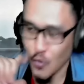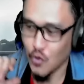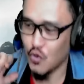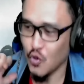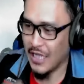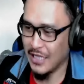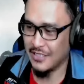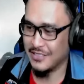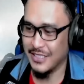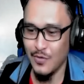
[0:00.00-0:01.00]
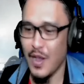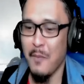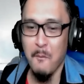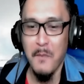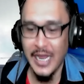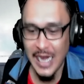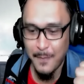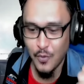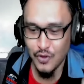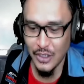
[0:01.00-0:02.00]
Tunjukkan jiwa
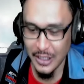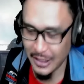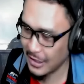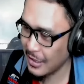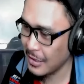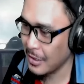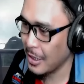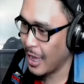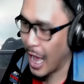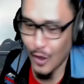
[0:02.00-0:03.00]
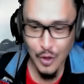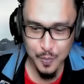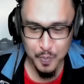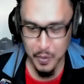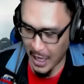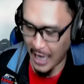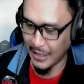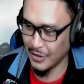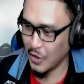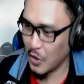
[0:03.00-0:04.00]
merah putih. Harus
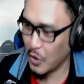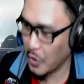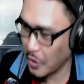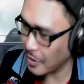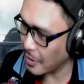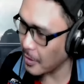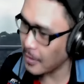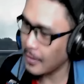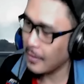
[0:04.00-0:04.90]
berani dong.